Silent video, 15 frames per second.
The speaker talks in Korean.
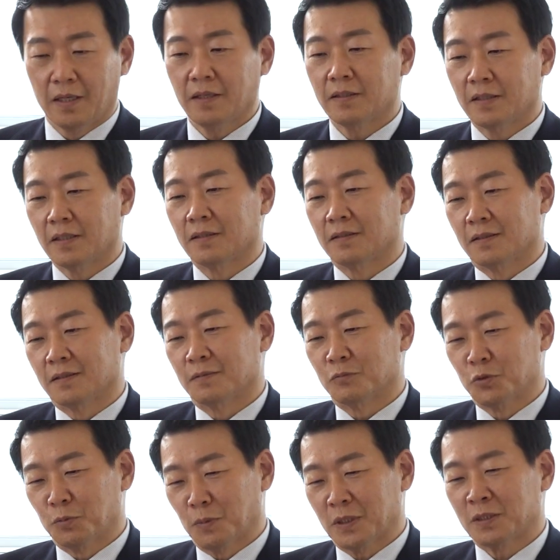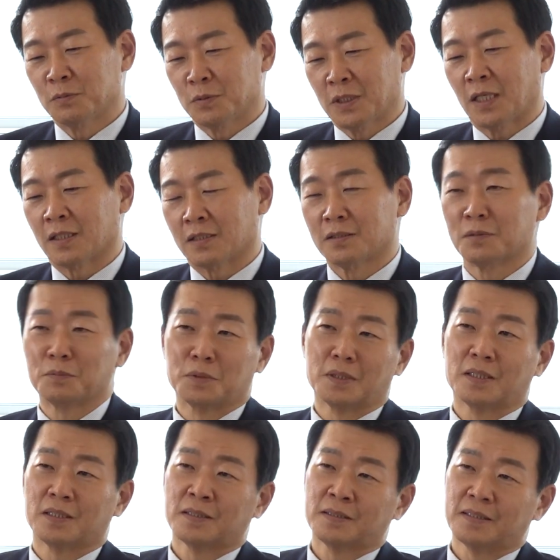네, 네, 네. 무슨 말씀인지 알겠습니다. 네.
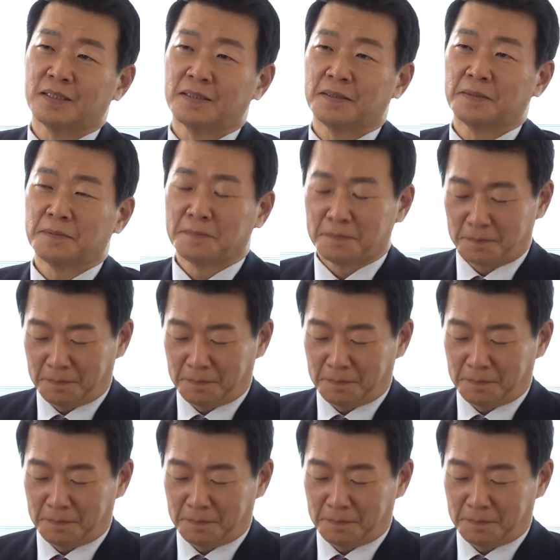네. 그래서